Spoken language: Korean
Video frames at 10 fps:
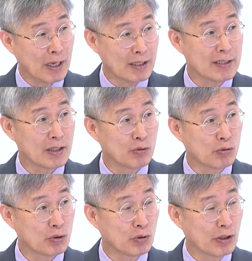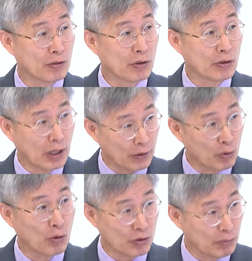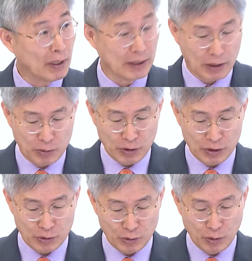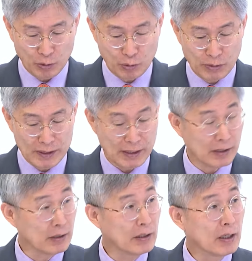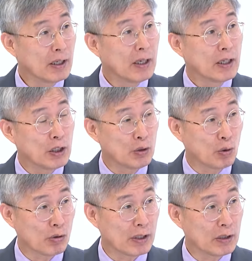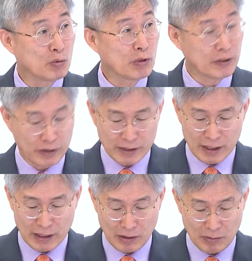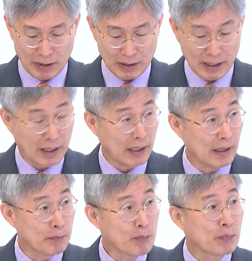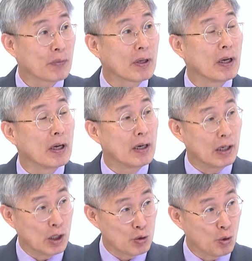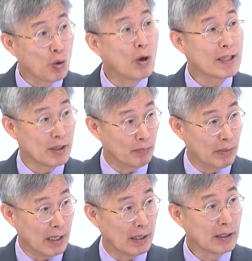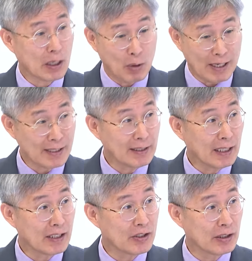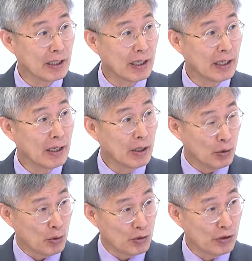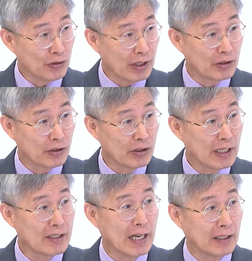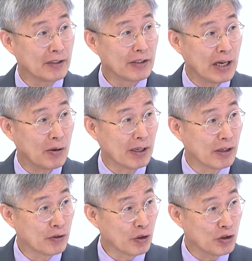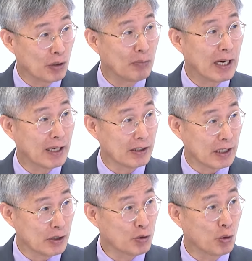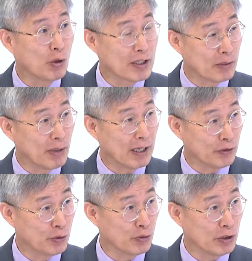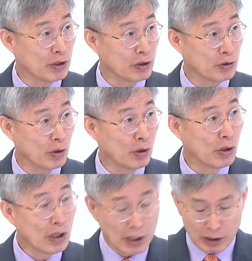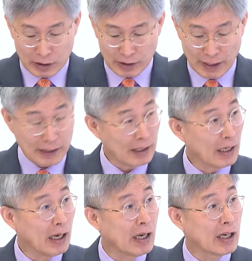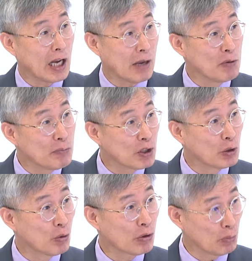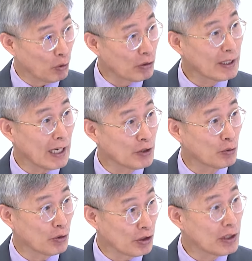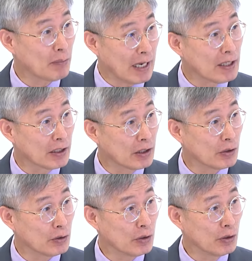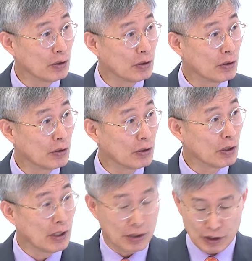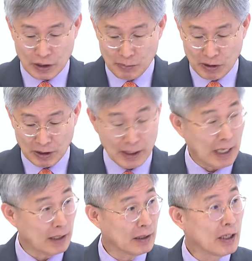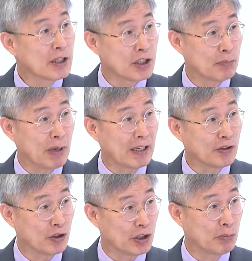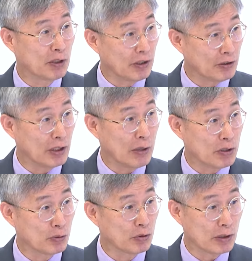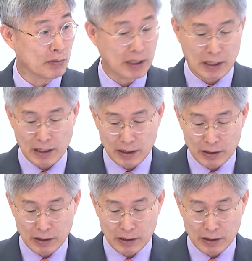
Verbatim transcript: 확진자 수를 통해서 계속 전파가 되고 있는 거죠. 두 번째는 이 코로나19의 특징이라고 하는 게 조용한 전파. 그러니까 확진되기 전에 증상을 드러내지 않는 상황에서 전파가 일어나는 조용한 전파가 예. 있을 수 있는 거죠. 거기에다가 감염 경로를 모르는 게 아직도 여전히 많이 있거든요. 지금 비율이 어떻게 되죠? 지금 거의 한 18에서 20% 내외 정도 됩니다.